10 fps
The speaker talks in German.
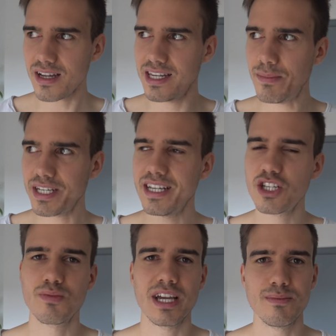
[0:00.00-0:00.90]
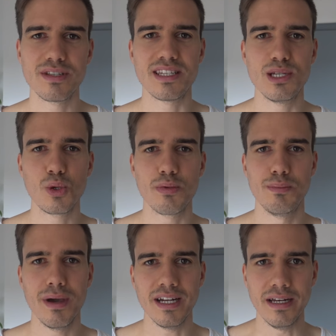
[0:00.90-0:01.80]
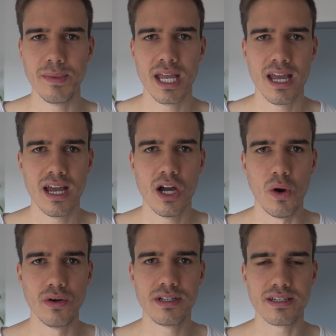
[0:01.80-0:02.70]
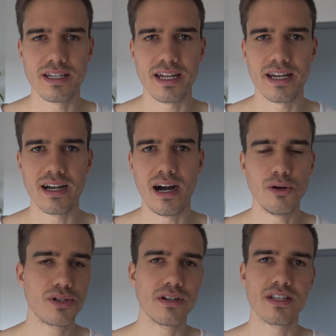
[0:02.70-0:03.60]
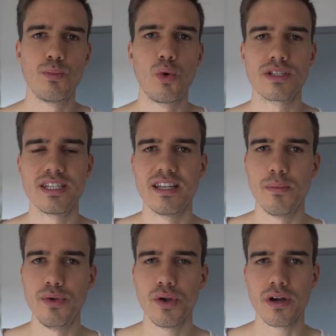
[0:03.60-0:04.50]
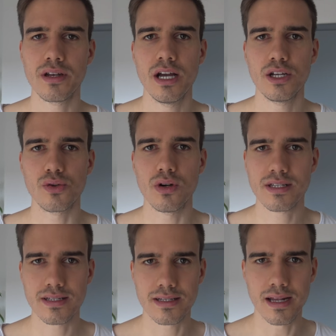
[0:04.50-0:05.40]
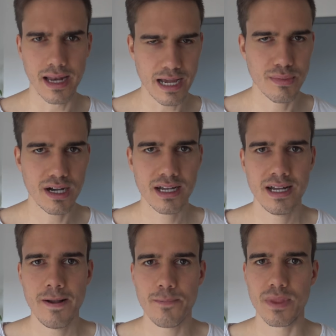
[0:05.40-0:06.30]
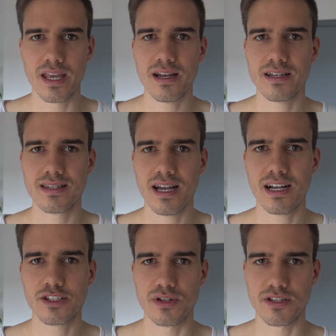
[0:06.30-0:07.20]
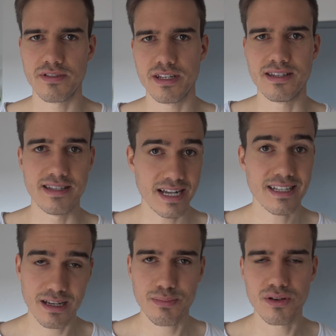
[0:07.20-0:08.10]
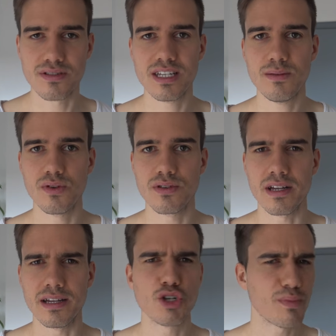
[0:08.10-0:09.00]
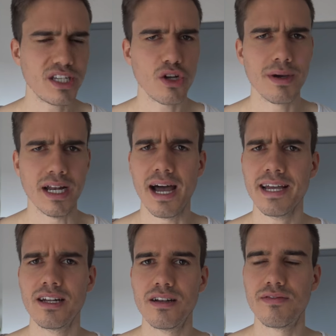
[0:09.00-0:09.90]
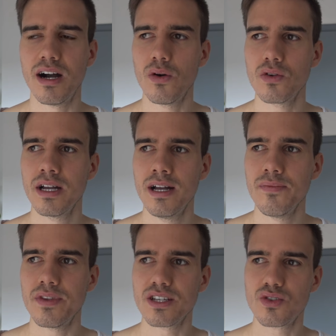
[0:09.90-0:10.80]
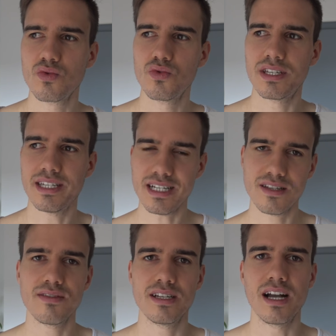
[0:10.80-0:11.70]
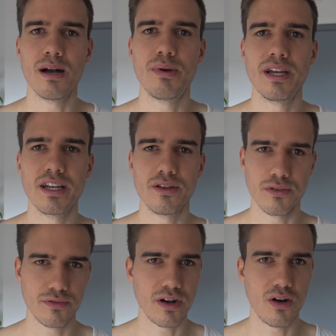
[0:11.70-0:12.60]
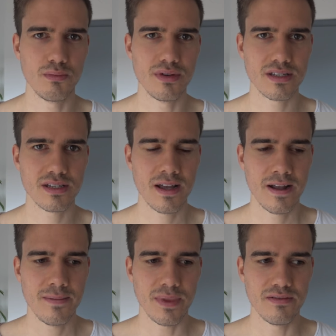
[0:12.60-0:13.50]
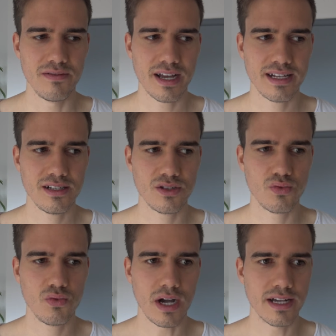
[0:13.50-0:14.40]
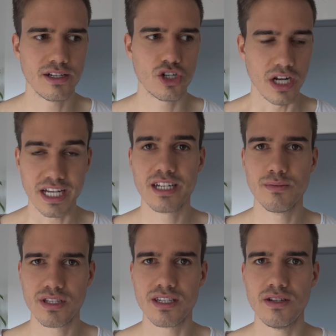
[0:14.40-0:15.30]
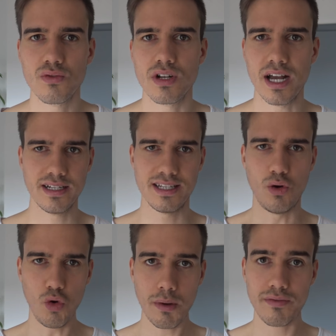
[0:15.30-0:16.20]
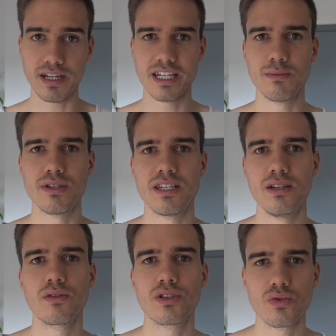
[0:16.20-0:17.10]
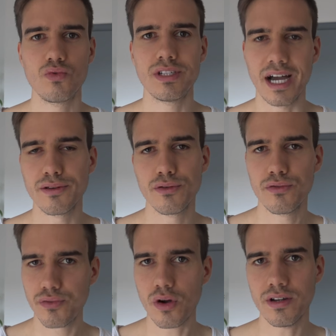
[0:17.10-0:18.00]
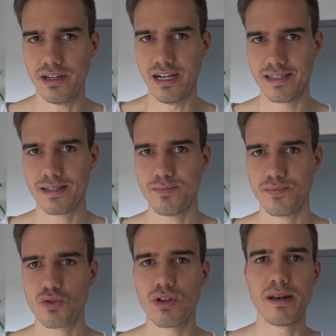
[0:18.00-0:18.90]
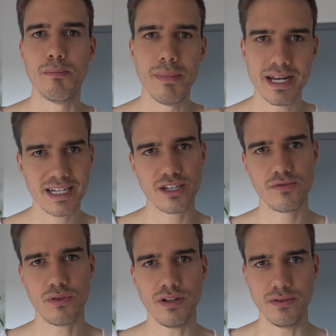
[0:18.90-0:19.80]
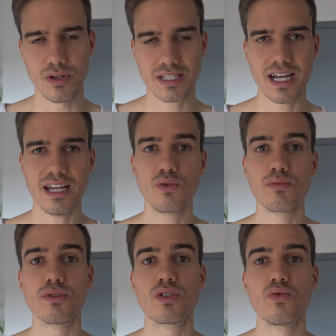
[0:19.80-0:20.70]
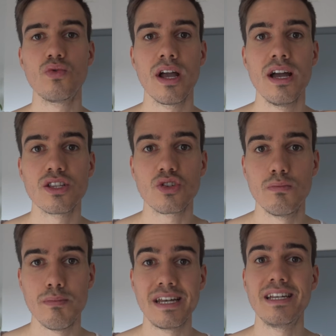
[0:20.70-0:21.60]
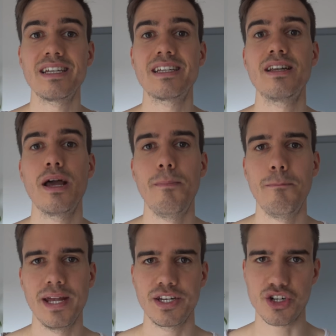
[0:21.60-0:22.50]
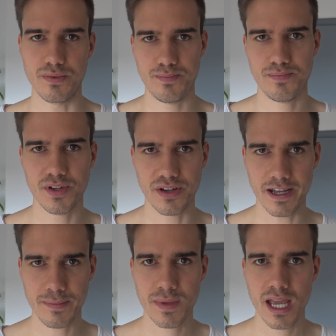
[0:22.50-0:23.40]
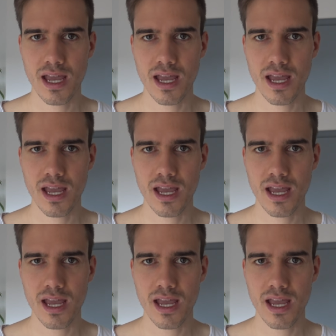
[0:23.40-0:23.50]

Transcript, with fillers: Nämlich geht es um deine Beziehung mit Männern. Und der Autor des Buches, dieser Björn, Thorsten Leimbach, der sagt, und das finde ich sehr, sehr plausibel und entspricht auch meiner eigenen Erfahrung, dass du deswegen abhängig von Frauen bist, weil du eine schlechte Beziehung oder eine sehr oberflächliche Beziehung zu deinen Freunden hast, zu deinen männlichen Freunden. Du hast keinen guten Bezug zu männlichen Menschen. Okay?